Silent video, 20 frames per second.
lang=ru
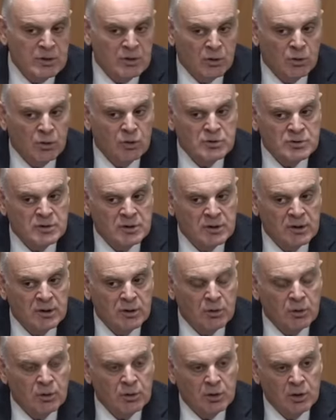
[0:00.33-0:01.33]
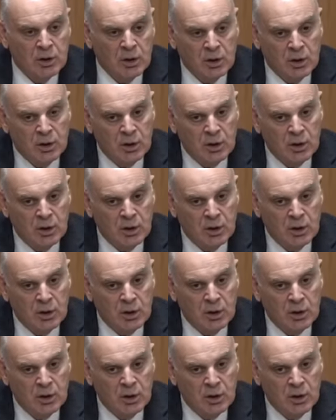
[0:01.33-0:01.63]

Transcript: мир, он за рекой